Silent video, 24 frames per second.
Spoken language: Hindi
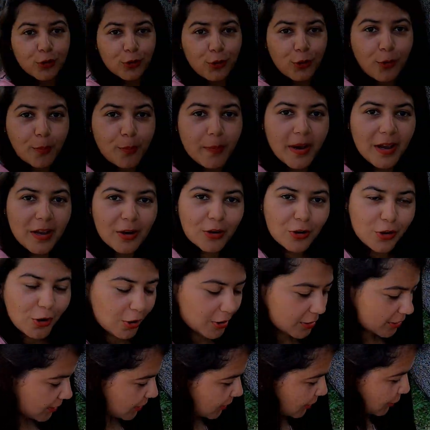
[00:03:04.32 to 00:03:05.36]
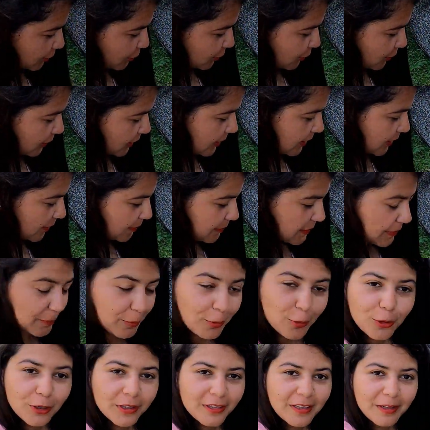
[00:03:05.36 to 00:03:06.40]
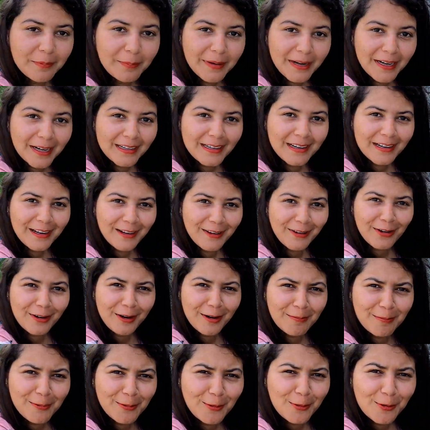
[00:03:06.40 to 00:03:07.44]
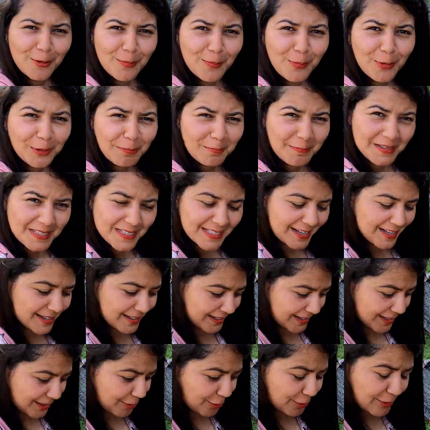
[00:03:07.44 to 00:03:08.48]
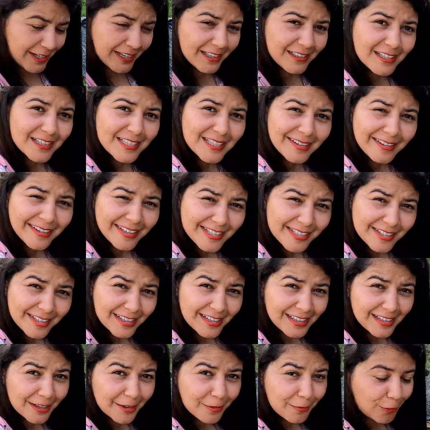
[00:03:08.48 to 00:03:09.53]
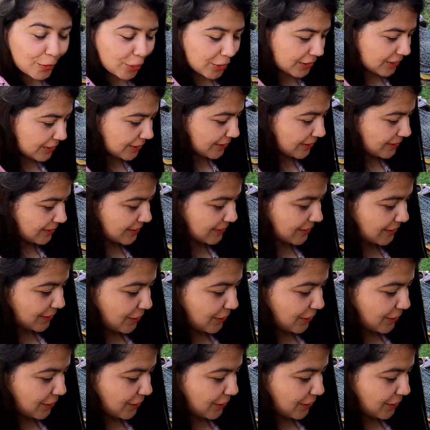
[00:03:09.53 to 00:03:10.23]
तो मैं और अलगा दोनों ही यहाँ पे थोड़ी देर बैठ गए हैं और हम लोगों को बहुत मज़ा आ रहा है लुक एट दिस क्रिस्टल क्लियर वाटर